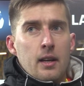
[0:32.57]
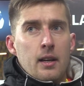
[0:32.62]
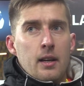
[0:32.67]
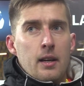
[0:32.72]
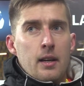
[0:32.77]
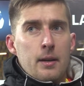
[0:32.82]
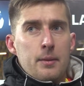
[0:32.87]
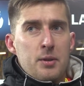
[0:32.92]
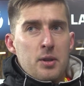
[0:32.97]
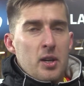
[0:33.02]

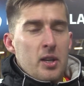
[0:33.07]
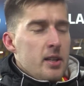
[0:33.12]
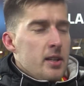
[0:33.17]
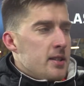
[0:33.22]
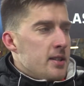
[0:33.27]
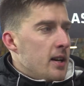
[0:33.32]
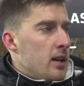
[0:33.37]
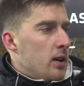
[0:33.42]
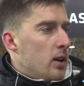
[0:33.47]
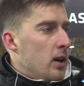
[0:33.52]
E, przy
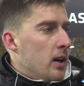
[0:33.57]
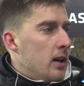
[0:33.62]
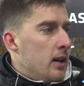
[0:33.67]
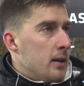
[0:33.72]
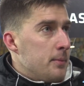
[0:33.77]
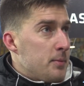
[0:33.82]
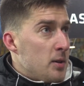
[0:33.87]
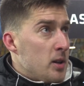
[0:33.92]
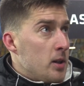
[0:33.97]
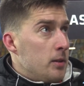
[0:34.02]
1-0
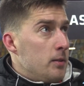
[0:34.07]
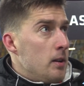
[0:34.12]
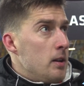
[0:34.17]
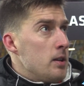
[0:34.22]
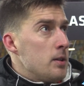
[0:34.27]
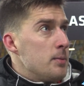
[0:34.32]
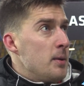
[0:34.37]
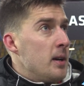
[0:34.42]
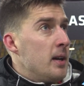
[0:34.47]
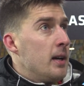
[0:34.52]

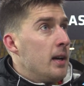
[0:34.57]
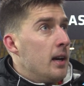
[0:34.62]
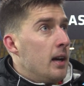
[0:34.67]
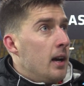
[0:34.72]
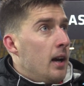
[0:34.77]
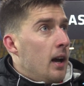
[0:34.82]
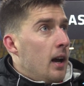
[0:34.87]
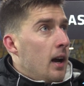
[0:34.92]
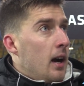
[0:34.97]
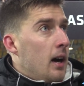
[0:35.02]
przegrywaliśmy,
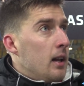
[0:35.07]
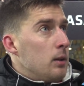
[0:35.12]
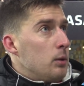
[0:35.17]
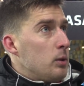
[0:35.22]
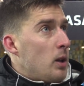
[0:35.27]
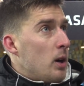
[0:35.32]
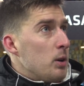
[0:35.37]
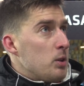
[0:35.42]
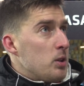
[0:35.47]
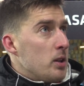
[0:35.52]
ale
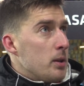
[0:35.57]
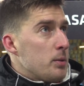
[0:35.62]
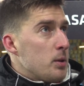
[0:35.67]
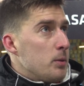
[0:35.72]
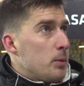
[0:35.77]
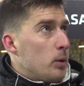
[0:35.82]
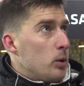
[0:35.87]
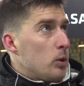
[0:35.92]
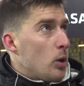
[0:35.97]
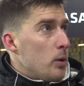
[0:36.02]
udało się na
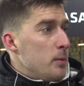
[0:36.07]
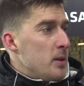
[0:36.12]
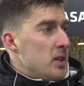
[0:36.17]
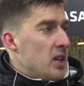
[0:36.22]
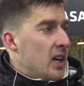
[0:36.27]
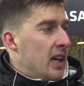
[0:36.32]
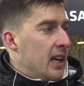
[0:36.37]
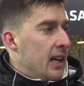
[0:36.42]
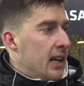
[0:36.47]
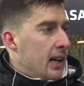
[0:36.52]
szybko
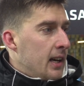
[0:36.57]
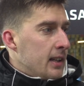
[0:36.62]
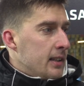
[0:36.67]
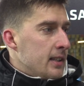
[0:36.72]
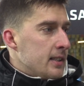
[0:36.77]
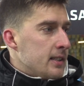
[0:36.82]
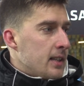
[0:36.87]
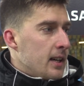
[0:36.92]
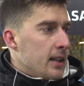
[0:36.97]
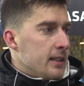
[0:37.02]
odrobić
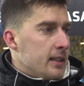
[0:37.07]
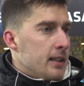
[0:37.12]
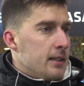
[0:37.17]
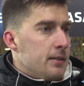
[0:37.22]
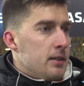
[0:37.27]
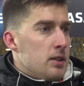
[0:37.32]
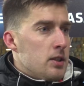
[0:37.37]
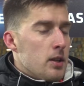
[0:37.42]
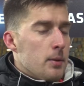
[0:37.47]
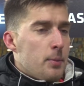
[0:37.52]
te straty
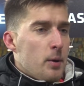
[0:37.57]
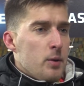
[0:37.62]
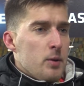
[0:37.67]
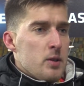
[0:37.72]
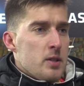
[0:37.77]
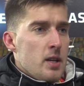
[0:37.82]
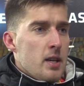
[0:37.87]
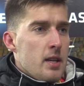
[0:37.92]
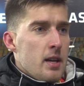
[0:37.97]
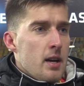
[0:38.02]
i wyjść na
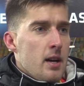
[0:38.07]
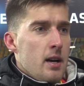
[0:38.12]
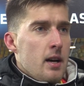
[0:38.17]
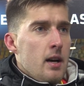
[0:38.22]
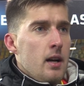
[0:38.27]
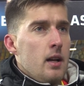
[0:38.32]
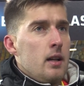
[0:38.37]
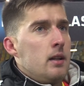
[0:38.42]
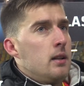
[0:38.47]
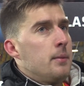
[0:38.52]

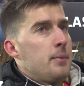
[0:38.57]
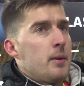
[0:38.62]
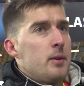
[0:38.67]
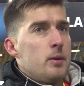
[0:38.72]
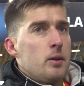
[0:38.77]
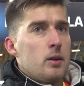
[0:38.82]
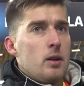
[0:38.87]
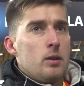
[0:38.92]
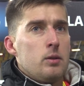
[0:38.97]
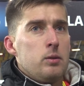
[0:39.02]
prowadzenia. Na
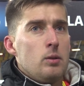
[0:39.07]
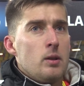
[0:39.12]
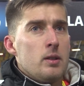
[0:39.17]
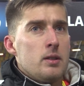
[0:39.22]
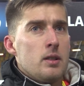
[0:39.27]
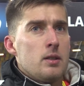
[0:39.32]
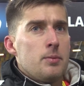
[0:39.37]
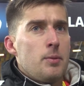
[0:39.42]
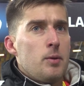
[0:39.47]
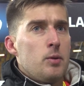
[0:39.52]
pewno
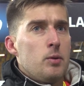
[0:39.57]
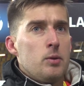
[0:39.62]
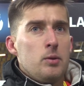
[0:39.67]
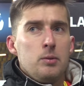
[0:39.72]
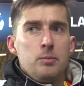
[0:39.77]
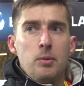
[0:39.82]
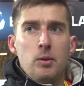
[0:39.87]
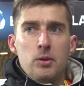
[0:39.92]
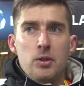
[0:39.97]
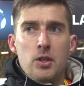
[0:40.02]
gratuluję zespołu,
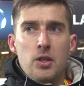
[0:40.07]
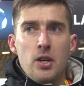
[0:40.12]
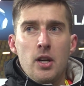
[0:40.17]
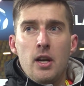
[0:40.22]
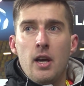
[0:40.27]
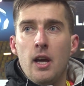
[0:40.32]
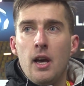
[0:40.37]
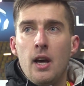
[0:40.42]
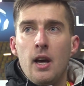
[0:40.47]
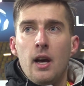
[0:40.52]
bo
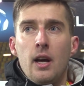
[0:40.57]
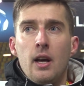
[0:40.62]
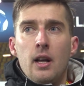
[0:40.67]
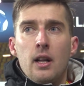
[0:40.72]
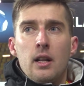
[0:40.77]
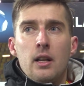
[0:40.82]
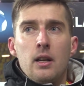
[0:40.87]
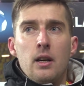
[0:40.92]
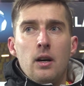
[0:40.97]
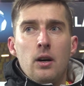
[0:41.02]
dzisiaj
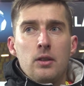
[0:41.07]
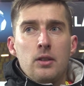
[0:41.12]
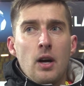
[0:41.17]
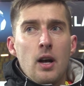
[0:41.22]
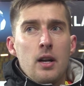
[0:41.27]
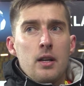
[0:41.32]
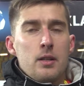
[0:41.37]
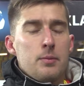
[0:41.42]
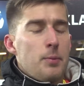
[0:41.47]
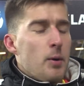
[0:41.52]

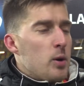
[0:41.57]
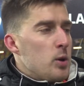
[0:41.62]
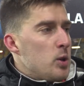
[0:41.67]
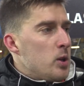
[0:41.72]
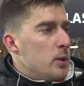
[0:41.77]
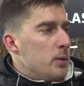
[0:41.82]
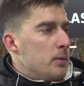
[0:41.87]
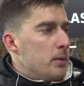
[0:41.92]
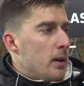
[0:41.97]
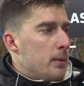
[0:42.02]
oddali sporo
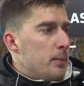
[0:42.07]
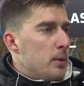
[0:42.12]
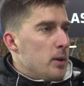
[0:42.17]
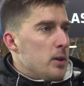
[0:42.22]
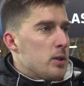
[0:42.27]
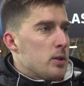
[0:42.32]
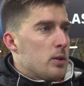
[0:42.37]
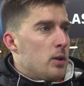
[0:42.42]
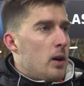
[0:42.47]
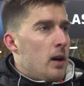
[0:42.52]
sił na
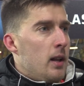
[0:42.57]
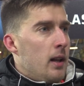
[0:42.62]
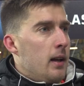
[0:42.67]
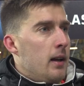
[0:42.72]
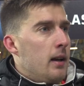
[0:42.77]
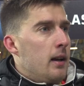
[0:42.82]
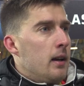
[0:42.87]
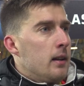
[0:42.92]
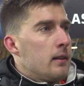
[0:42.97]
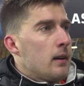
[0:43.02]
boisku,
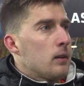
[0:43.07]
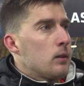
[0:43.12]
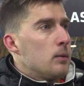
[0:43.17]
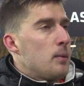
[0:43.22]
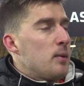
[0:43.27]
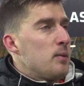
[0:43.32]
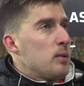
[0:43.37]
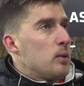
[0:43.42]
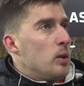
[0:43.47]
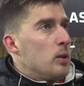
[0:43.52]
ale tak to
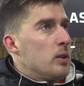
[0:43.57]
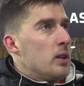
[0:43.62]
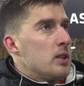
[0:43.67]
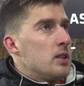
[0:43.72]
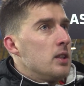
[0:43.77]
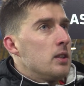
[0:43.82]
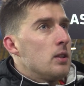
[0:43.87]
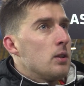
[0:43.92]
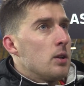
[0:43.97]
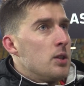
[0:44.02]
ma
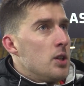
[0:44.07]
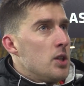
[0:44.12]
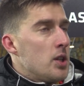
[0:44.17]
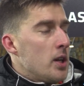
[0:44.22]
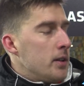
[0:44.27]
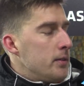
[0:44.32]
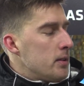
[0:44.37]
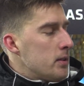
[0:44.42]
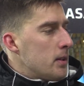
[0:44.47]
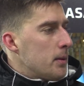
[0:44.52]
wyglądać nie tylko
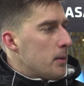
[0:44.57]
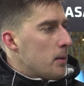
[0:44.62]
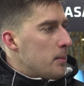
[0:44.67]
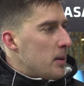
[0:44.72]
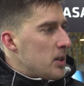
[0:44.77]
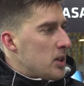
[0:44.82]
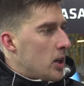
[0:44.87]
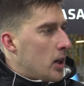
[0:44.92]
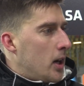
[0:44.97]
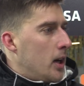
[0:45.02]
dzisiaj, w następnym
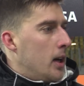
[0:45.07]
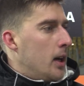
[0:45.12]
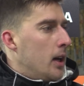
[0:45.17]
meczu.